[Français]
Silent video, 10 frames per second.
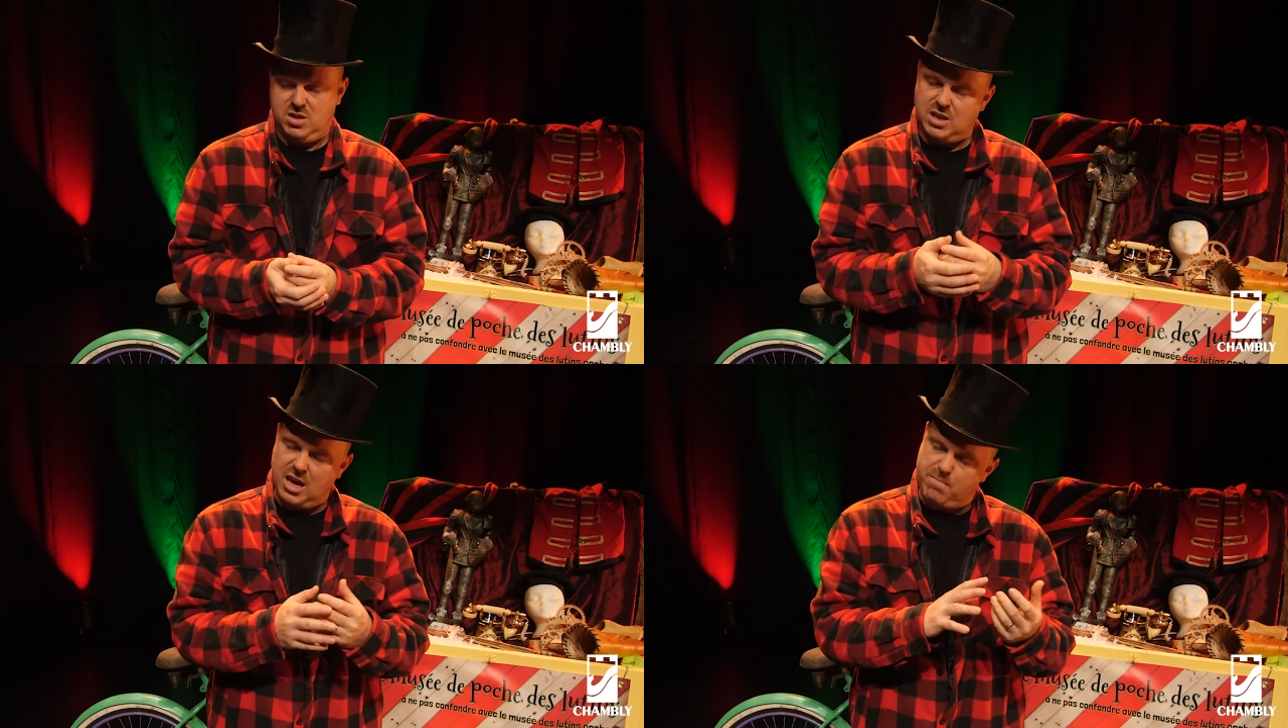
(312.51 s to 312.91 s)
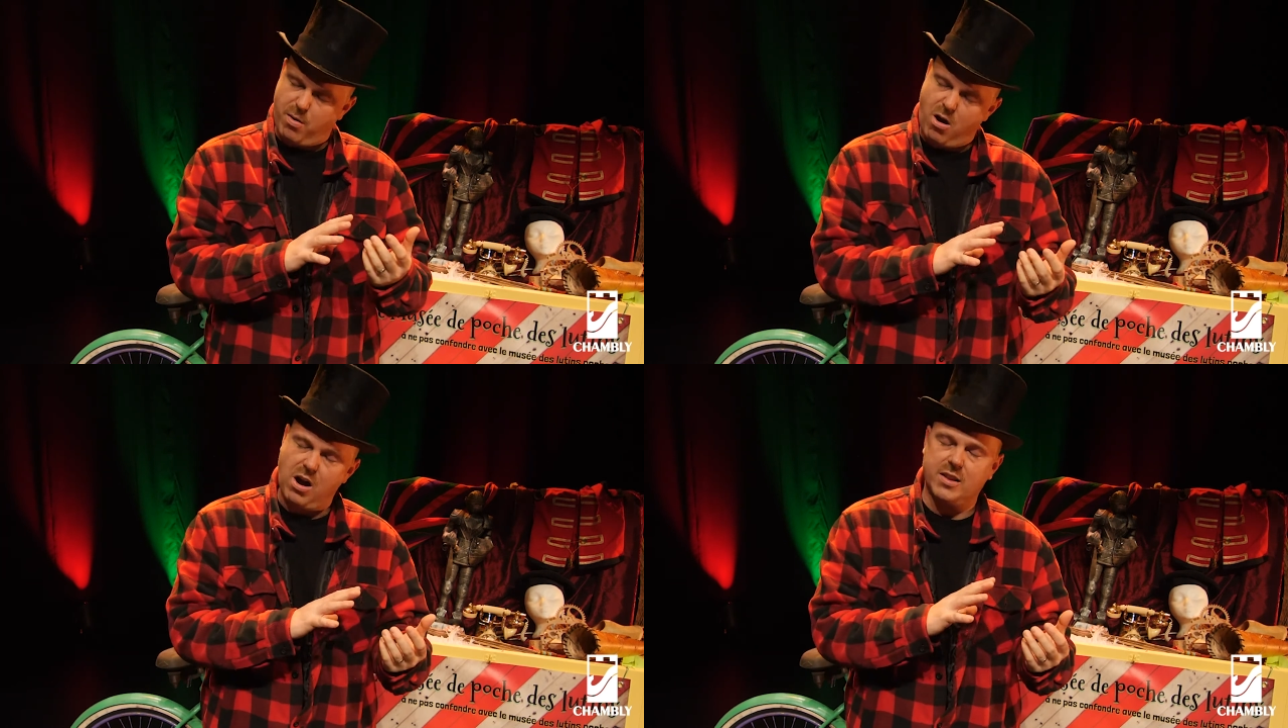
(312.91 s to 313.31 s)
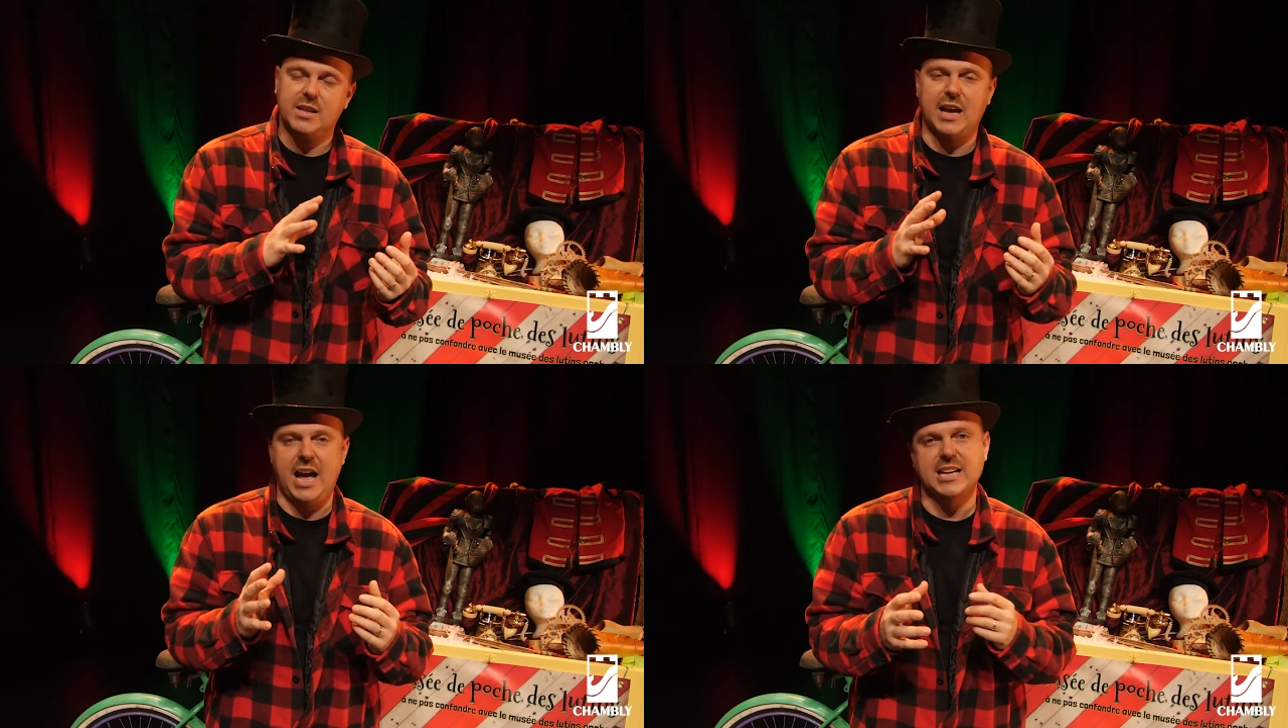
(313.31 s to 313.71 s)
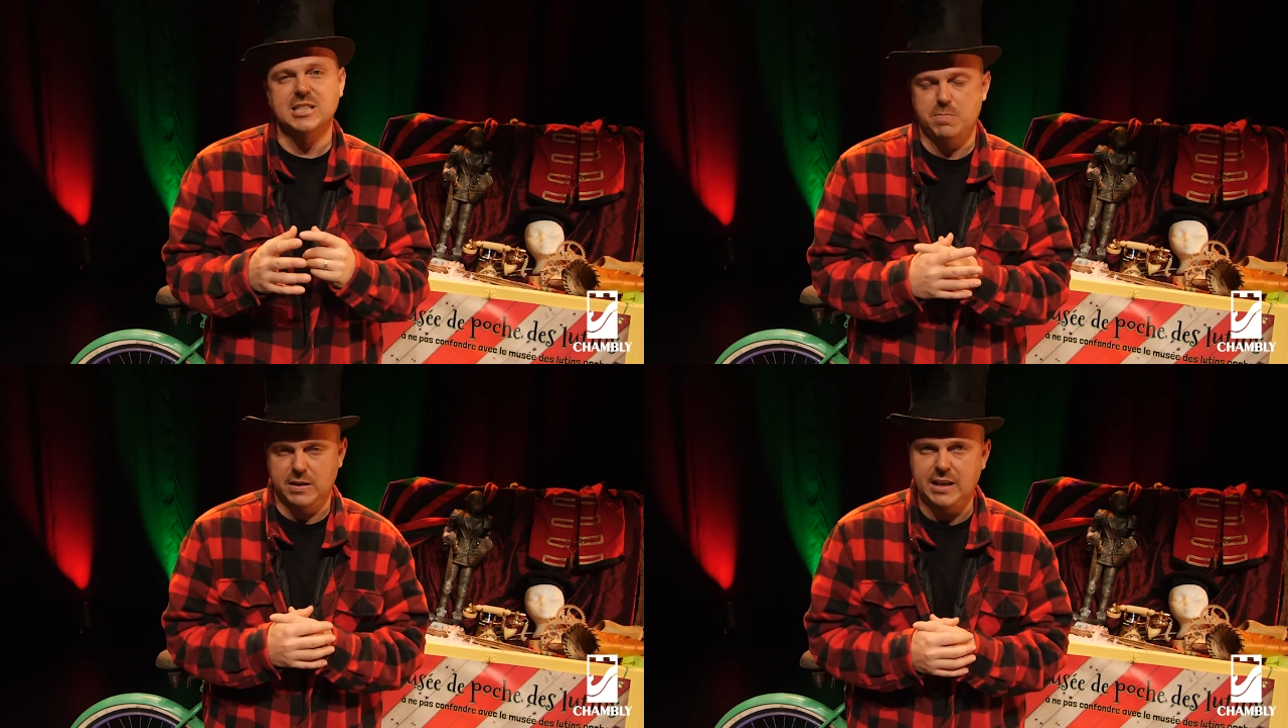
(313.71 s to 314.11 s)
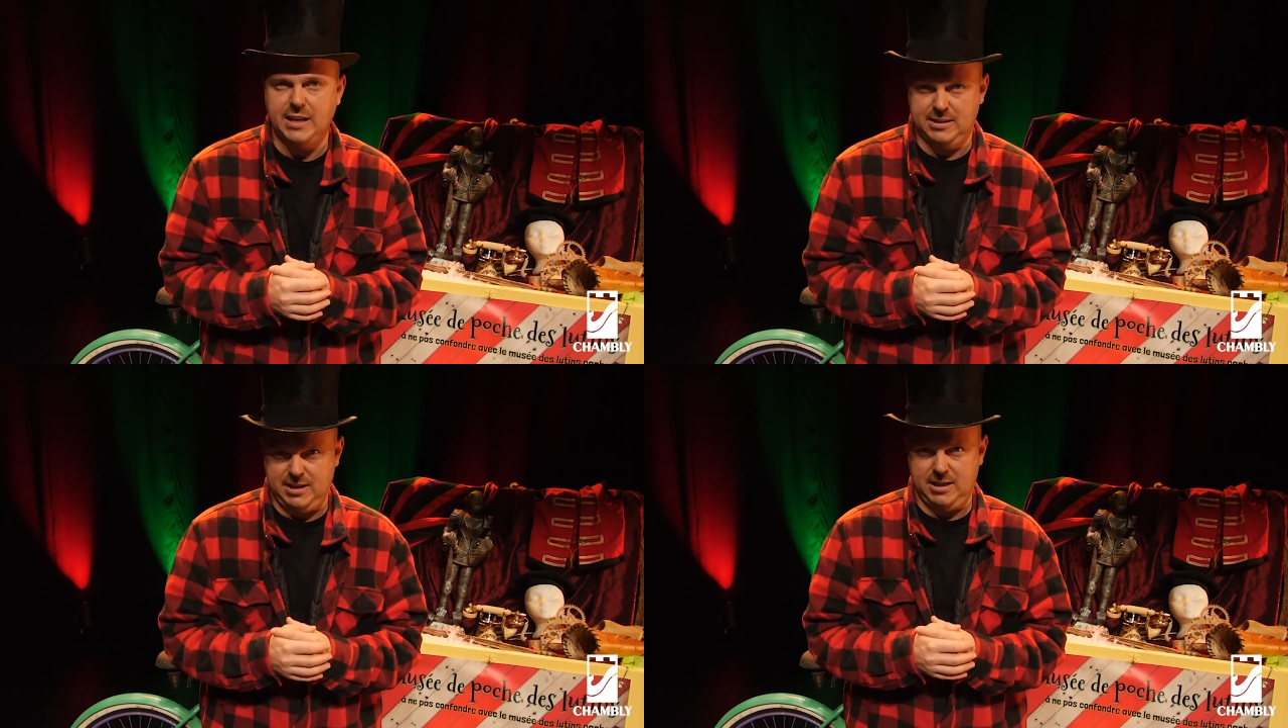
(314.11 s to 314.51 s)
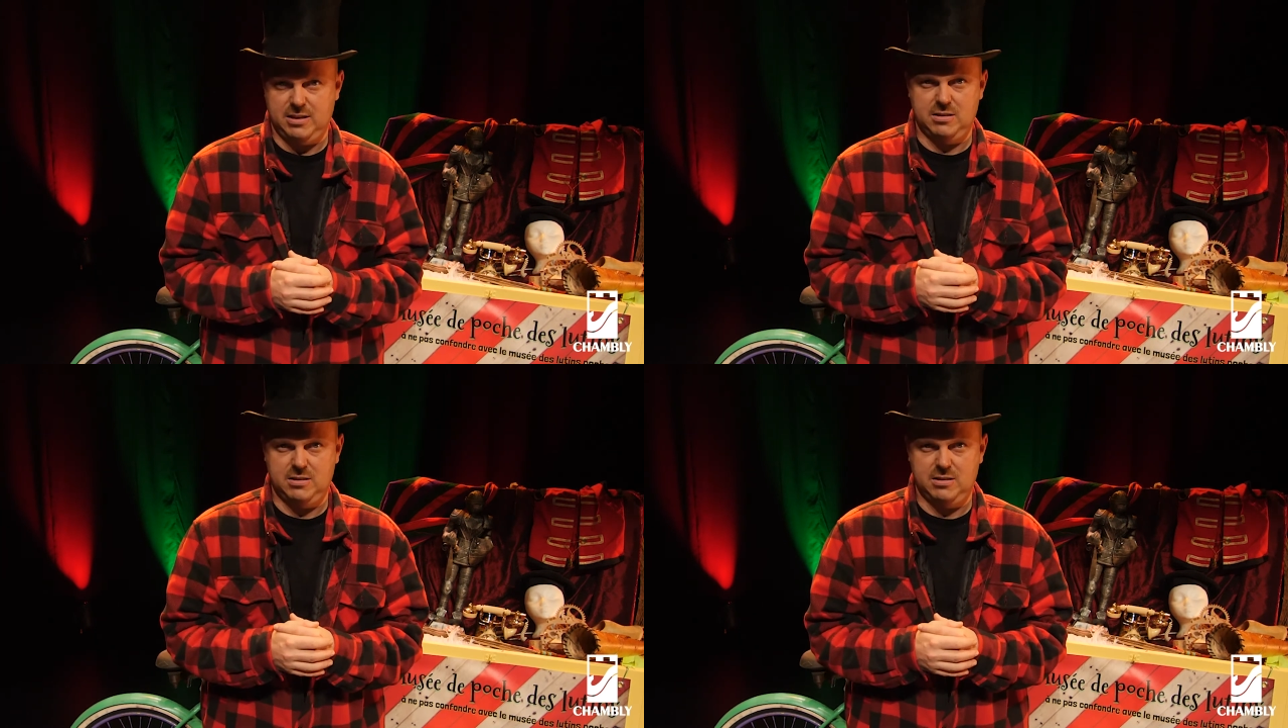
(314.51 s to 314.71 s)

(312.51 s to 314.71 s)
quelque part entre 13 et 15 ans.